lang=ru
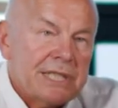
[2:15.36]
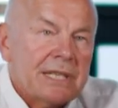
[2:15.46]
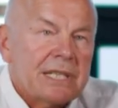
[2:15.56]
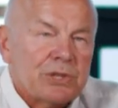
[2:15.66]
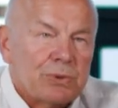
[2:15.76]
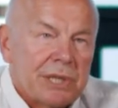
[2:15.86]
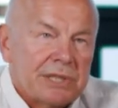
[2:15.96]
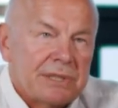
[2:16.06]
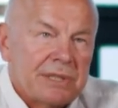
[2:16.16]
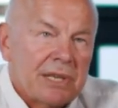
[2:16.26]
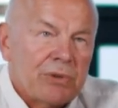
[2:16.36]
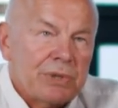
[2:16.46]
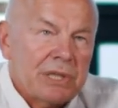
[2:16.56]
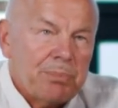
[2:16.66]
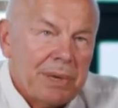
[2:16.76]
за государственной
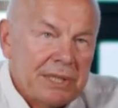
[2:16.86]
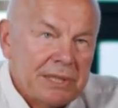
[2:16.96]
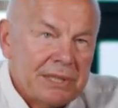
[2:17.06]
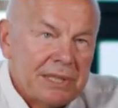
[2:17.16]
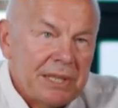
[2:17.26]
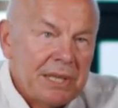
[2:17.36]
какой-то политикой.